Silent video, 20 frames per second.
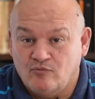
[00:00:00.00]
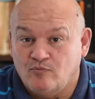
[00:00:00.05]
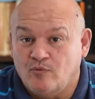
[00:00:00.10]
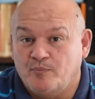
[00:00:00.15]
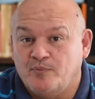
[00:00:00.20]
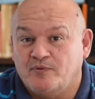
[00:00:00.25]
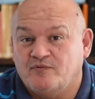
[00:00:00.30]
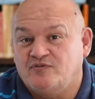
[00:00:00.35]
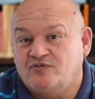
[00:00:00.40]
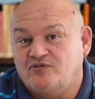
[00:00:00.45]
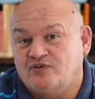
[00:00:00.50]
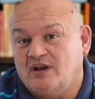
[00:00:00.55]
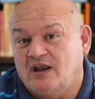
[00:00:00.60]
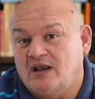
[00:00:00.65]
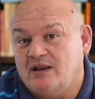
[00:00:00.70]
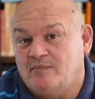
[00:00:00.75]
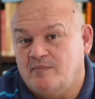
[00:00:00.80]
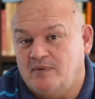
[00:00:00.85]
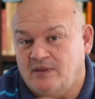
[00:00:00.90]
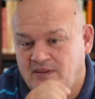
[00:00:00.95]
como
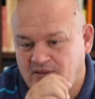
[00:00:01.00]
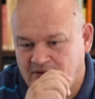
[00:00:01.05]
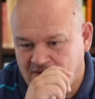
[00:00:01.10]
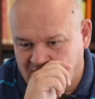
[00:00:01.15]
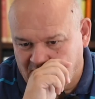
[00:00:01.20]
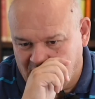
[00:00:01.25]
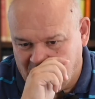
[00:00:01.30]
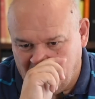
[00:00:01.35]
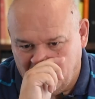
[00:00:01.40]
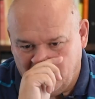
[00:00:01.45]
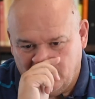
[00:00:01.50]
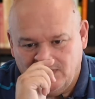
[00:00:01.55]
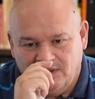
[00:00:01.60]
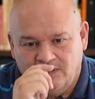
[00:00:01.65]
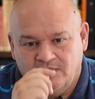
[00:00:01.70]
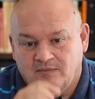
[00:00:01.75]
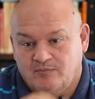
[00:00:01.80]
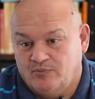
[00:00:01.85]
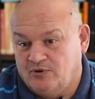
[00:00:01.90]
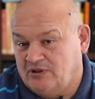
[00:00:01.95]
profesionales médicos,
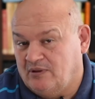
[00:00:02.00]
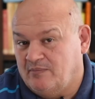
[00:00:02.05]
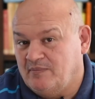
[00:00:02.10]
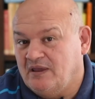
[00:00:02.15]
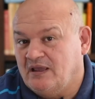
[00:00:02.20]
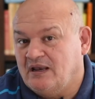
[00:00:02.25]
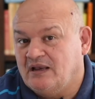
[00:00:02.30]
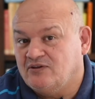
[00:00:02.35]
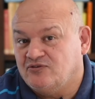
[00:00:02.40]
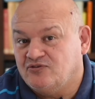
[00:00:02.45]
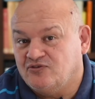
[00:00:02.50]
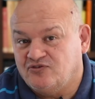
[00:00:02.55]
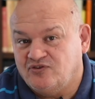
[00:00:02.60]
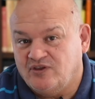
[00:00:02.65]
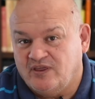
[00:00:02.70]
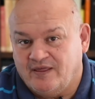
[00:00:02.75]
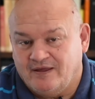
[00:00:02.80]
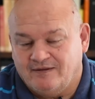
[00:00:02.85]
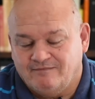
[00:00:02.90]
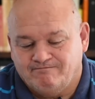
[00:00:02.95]
pero también en la
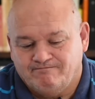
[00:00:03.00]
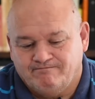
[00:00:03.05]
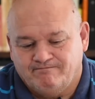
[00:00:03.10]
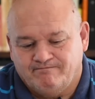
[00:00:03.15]
sociedad.